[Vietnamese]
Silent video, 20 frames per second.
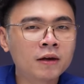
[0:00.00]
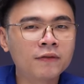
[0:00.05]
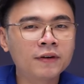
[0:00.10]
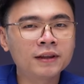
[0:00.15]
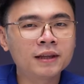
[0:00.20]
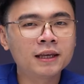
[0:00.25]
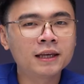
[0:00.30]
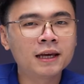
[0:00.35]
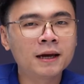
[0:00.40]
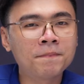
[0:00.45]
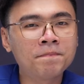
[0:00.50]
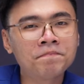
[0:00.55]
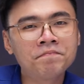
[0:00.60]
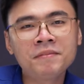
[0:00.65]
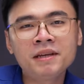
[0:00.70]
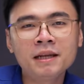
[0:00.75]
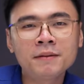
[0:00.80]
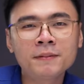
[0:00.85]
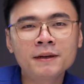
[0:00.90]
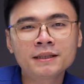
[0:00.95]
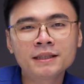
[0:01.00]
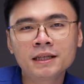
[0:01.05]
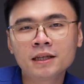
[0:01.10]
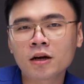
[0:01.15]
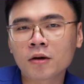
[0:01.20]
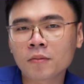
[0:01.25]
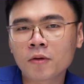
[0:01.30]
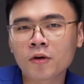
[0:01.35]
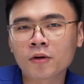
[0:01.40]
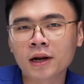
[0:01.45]
Vậy thì uh, mini pê xê
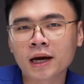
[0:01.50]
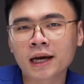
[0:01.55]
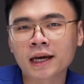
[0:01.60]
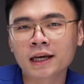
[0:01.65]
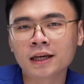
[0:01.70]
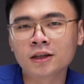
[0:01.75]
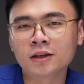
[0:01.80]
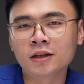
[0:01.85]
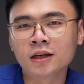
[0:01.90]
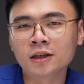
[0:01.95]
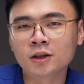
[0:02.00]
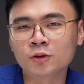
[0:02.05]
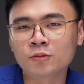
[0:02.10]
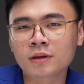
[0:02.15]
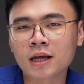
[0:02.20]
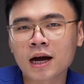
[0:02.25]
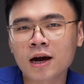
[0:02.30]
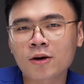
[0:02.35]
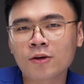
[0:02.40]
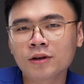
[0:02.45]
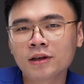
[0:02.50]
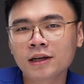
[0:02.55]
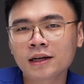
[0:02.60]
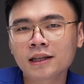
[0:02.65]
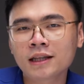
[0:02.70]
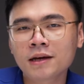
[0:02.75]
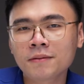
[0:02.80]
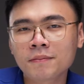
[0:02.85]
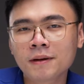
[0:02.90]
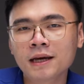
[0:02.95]
đồng bộ này chúng ta có những
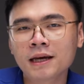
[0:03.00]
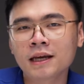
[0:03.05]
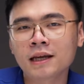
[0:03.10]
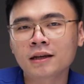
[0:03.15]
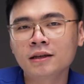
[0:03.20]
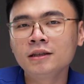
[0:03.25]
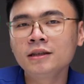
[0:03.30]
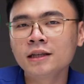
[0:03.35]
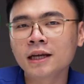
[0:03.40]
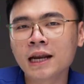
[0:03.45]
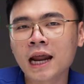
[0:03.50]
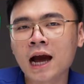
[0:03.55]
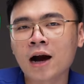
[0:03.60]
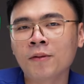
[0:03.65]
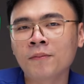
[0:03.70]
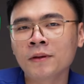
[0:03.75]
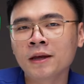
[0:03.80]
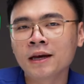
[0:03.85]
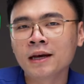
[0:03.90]
thiết bị như thế nào?